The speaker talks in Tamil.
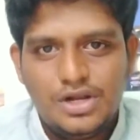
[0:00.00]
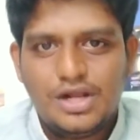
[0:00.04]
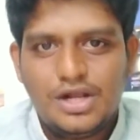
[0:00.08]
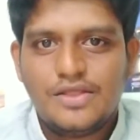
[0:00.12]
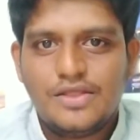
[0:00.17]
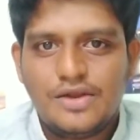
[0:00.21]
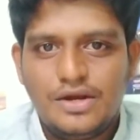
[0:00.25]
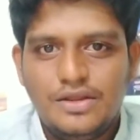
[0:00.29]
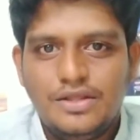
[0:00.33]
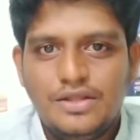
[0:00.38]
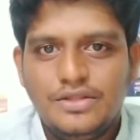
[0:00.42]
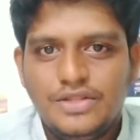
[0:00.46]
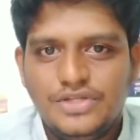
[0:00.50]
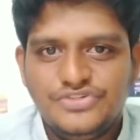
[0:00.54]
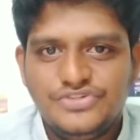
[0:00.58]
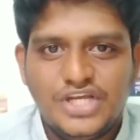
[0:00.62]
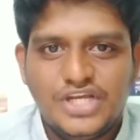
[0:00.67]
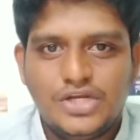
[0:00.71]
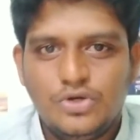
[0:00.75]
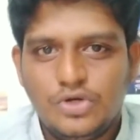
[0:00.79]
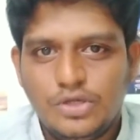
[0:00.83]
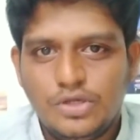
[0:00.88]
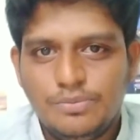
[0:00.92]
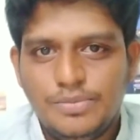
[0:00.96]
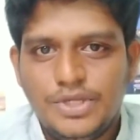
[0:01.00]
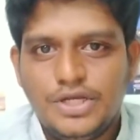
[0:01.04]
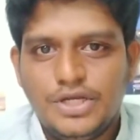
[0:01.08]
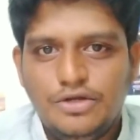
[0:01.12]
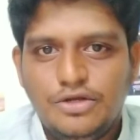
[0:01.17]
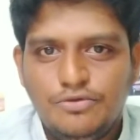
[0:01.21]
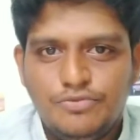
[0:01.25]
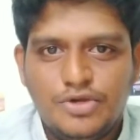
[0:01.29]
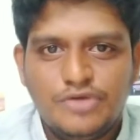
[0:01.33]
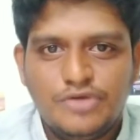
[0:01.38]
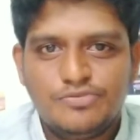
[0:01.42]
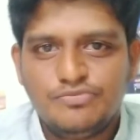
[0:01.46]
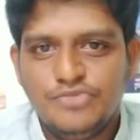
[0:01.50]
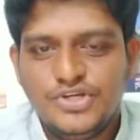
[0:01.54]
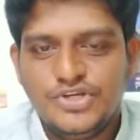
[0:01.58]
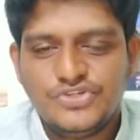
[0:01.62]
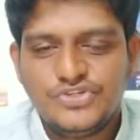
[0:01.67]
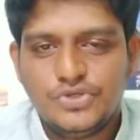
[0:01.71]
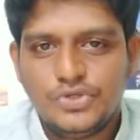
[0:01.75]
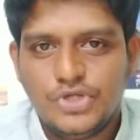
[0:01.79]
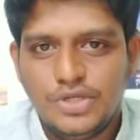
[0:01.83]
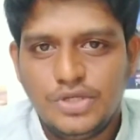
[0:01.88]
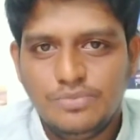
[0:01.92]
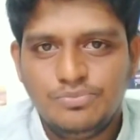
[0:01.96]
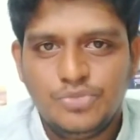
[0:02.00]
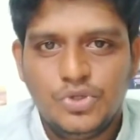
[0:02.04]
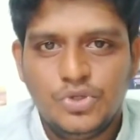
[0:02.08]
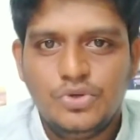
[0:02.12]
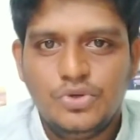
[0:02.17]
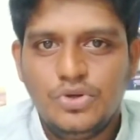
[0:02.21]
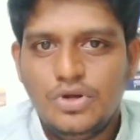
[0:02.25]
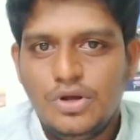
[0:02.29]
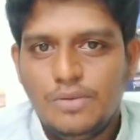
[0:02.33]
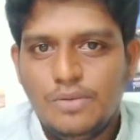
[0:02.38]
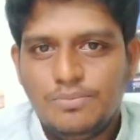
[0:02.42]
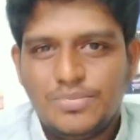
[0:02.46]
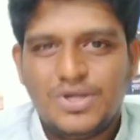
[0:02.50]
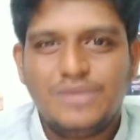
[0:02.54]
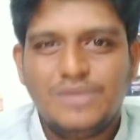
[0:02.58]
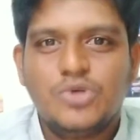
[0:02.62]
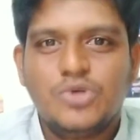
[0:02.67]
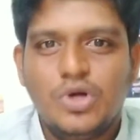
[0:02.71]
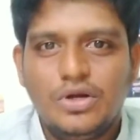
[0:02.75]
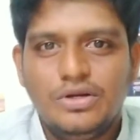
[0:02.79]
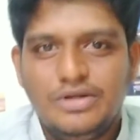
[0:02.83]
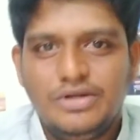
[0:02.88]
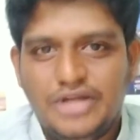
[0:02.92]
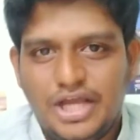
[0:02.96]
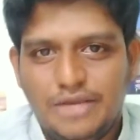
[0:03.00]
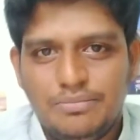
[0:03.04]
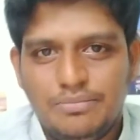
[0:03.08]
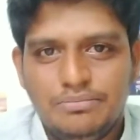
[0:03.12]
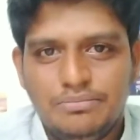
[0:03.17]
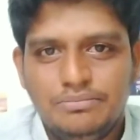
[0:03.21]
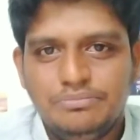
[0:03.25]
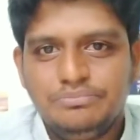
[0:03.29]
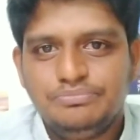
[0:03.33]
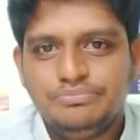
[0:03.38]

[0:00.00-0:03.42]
அதனால தான் இந்த சேனலோட பேர் பப் மைசோ டெம்போ பாப்கார்ன் டைம்